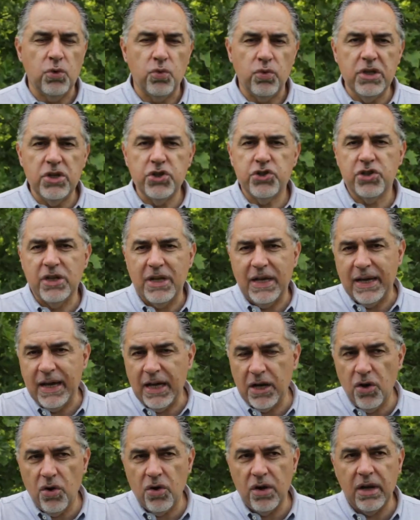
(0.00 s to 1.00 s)
unisce la
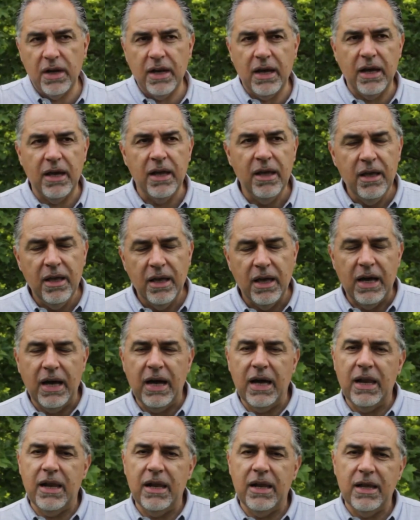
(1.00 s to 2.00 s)
Garonna
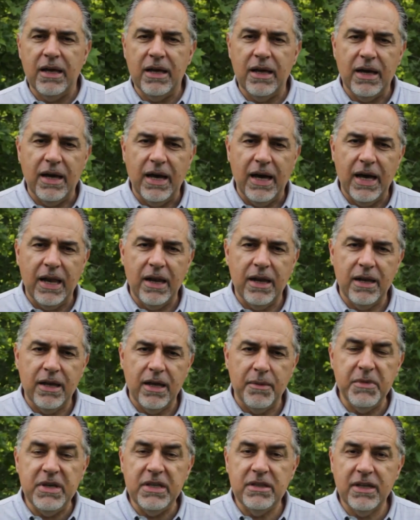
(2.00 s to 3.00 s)
al,
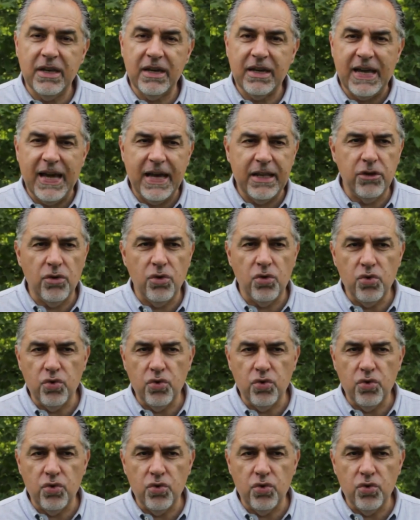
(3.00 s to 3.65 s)
al Mediterraneo,